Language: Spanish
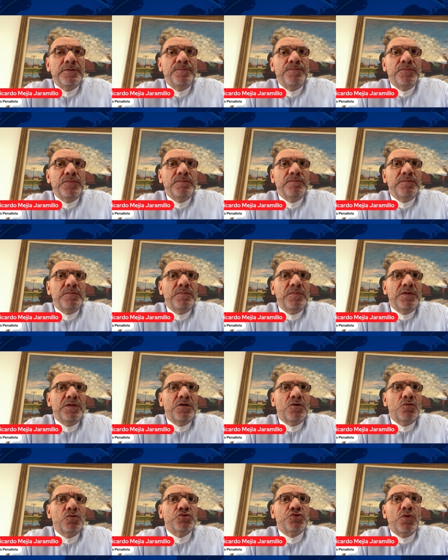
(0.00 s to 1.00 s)
Mm,
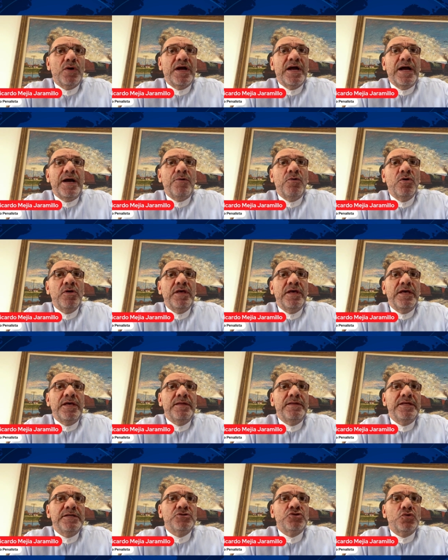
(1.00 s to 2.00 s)
incluso acabo de,
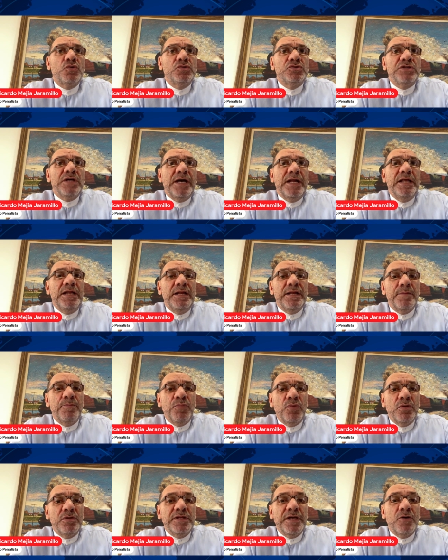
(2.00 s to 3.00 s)
escuchar el
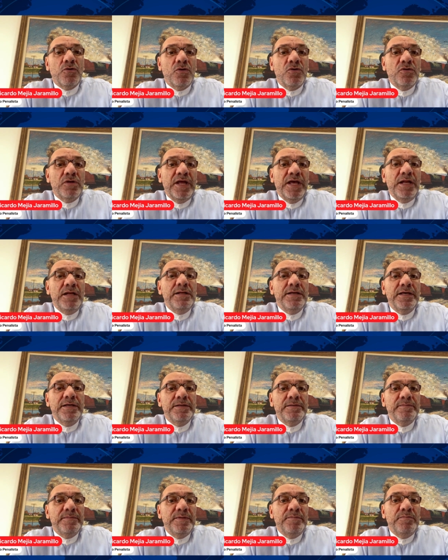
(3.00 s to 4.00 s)
reporte coronel que
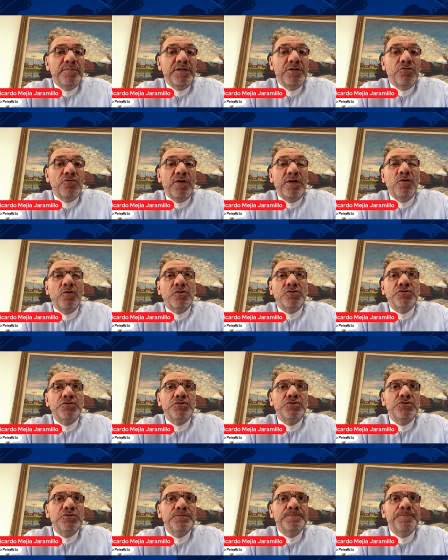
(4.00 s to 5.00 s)
invito a
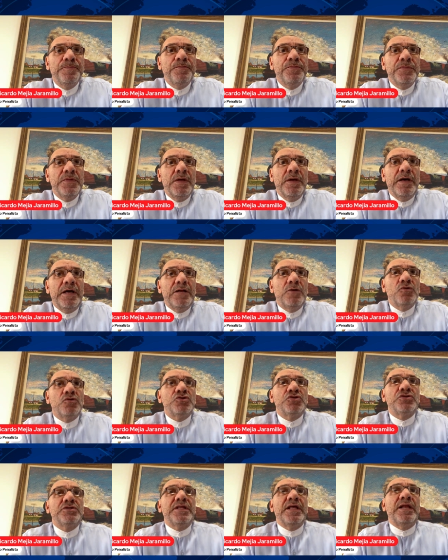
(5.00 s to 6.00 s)
los,
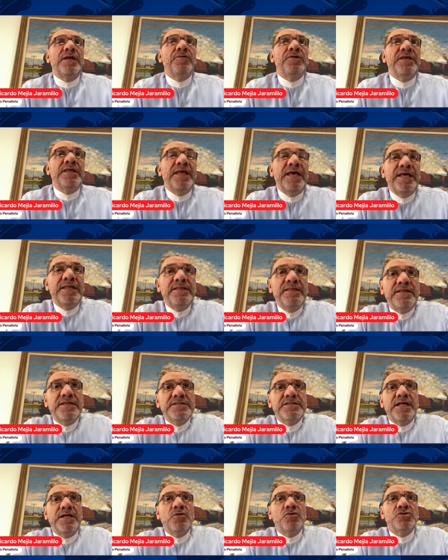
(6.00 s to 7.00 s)
los
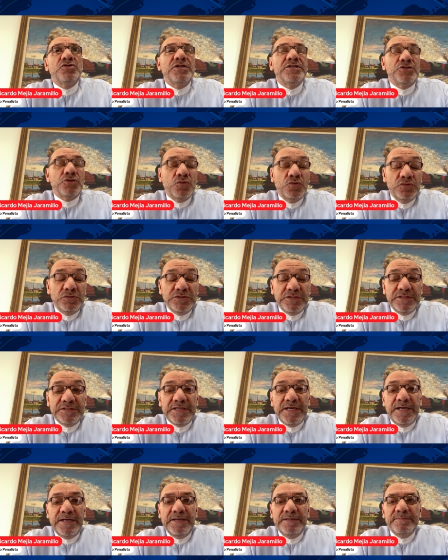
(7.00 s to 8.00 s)
televidentes, a los escuchas
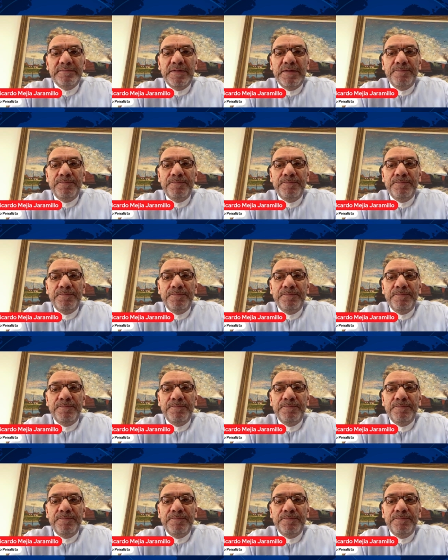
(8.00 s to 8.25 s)
a,